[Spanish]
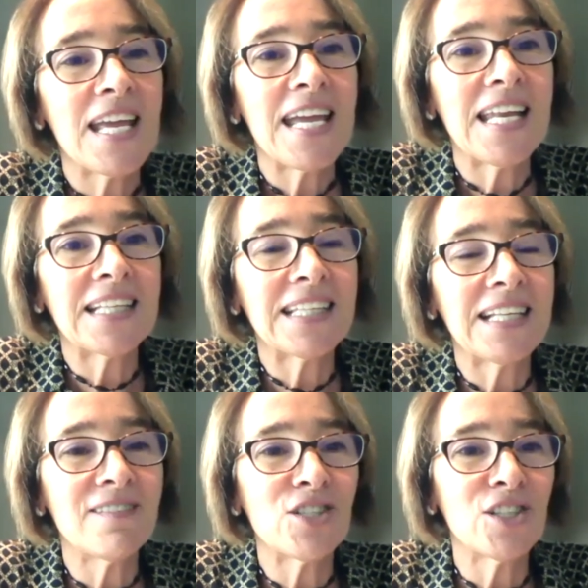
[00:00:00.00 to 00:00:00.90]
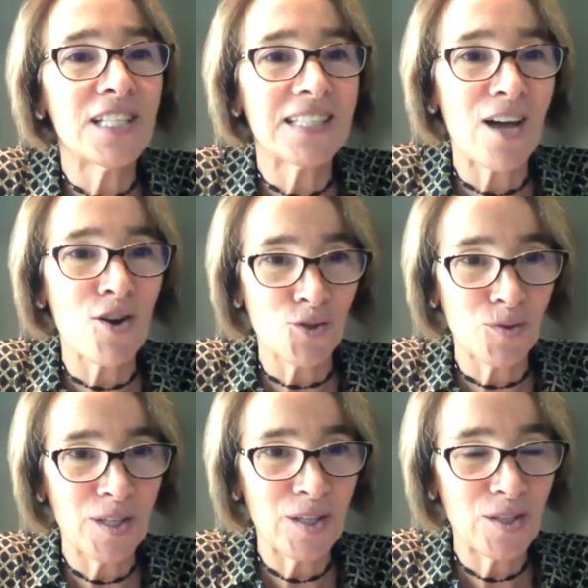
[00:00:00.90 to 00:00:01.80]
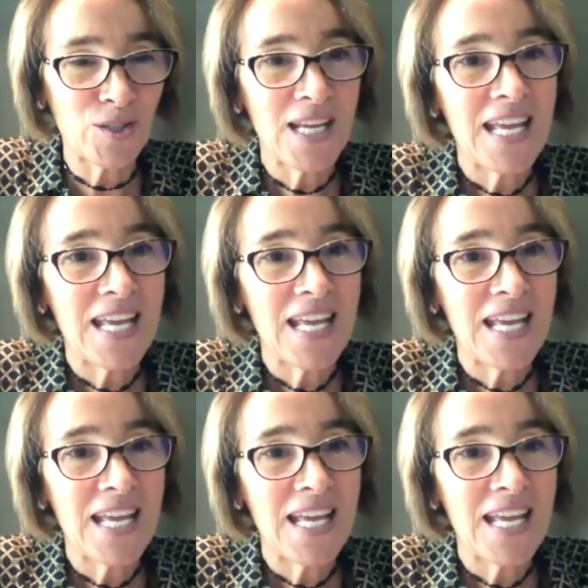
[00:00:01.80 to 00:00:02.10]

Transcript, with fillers: en la televisión de Estados Unidos.